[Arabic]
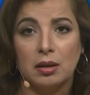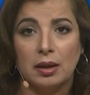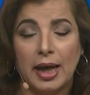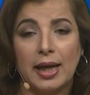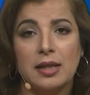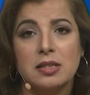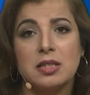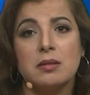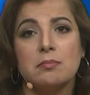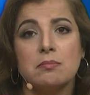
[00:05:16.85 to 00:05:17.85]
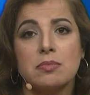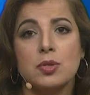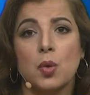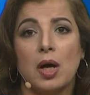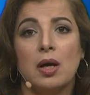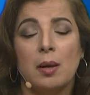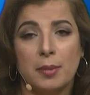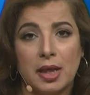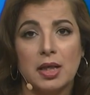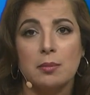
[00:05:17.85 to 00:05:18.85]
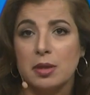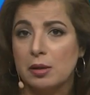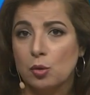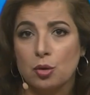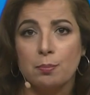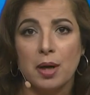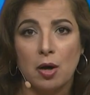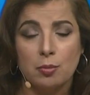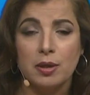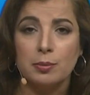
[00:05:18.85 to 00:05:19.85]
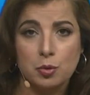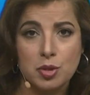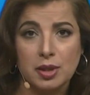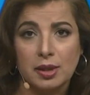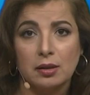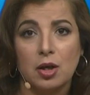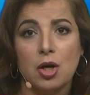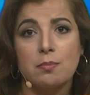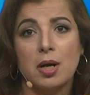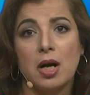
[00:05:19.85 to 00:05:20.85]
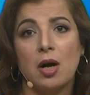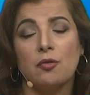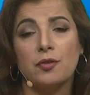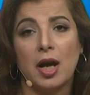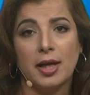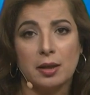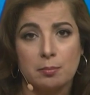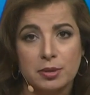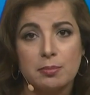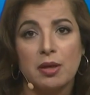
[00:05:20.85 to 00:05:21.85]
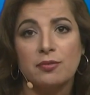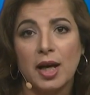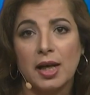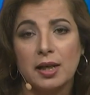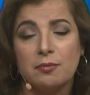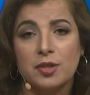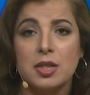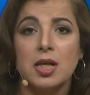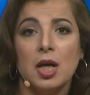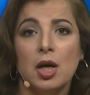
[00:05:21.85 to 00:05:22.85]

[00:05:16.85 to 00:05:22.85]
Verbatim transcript: الحالات دي سواء من هنا من اوروبا او اللي بتوصلنا للكارما او في احيانا بتبقى في حالة في